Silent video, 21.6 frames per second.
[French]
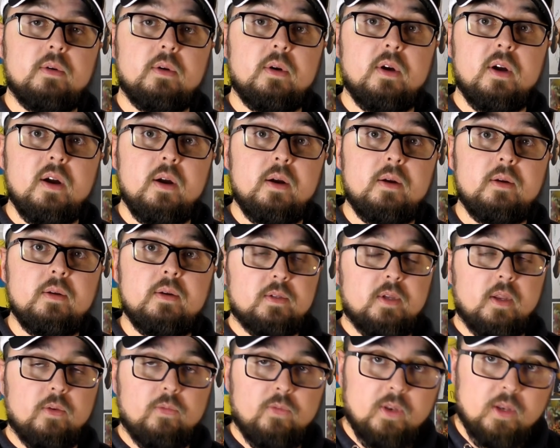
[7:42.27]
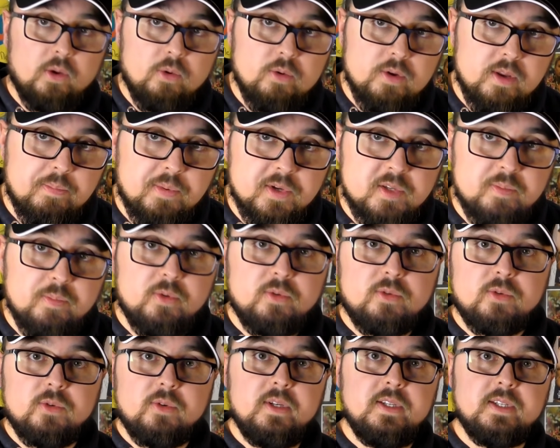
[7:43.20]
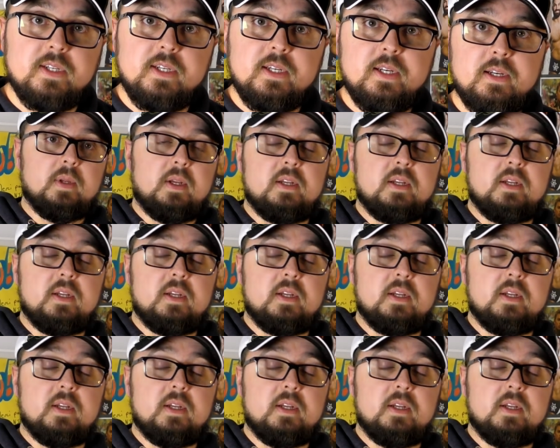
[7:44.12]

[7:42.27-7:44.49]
Ah, cette vidéo n'est pas sponsorisée.